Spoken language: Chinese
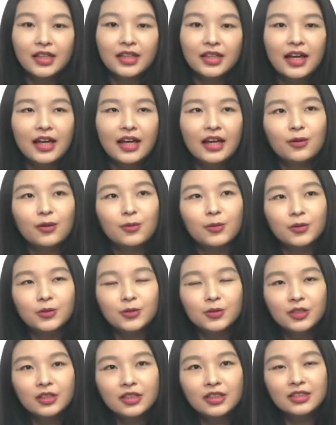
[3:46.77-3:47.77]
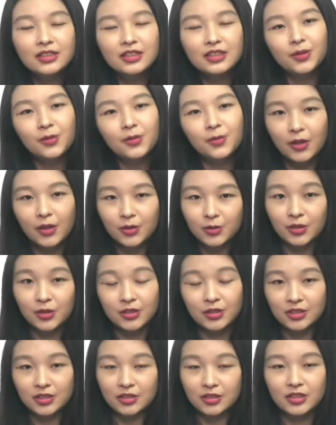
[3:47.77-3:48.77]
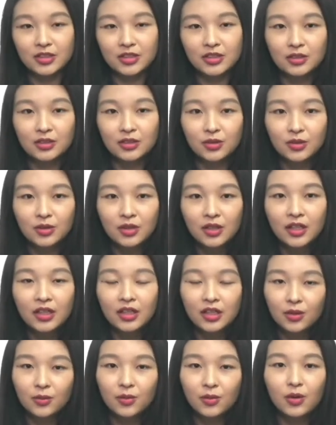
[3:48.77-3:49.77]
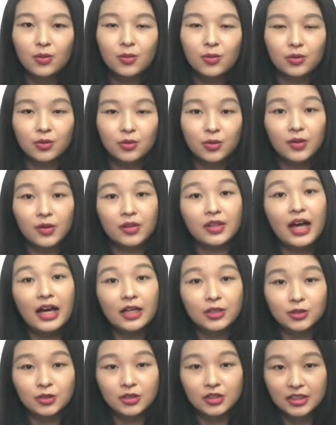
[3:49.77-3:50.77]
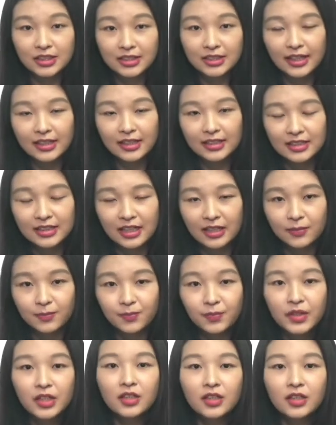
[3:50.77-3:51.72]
那我觉得这完全只是因为我对大学的想象，